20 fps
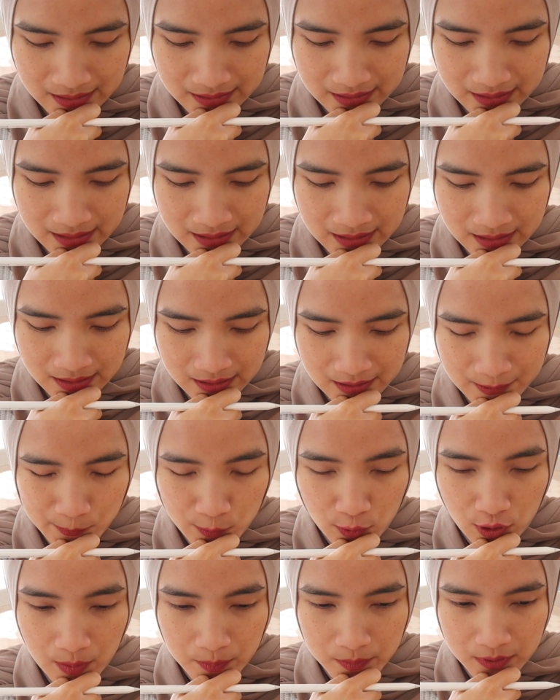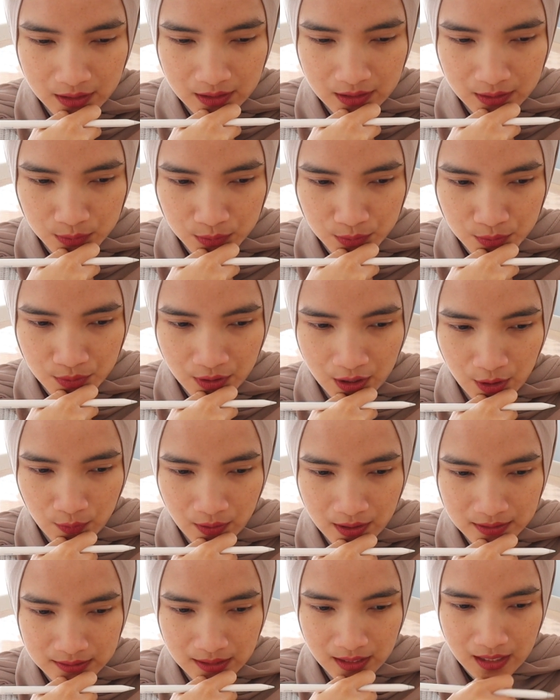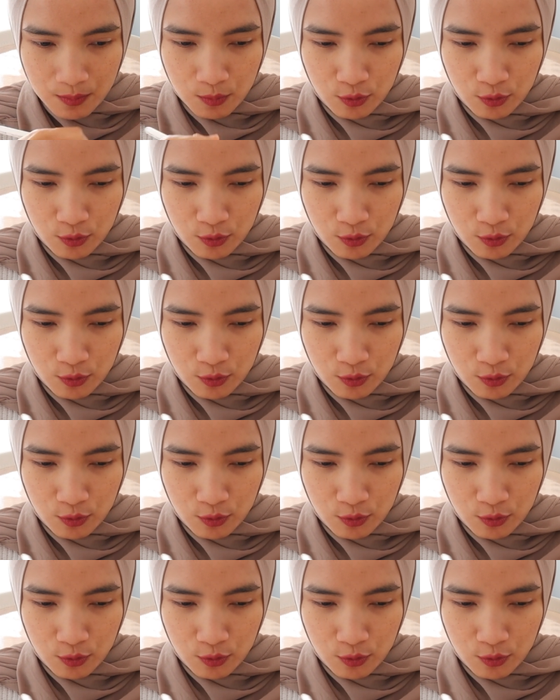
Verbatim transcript: nah jadi abrupt ini tuh kalau nggak salah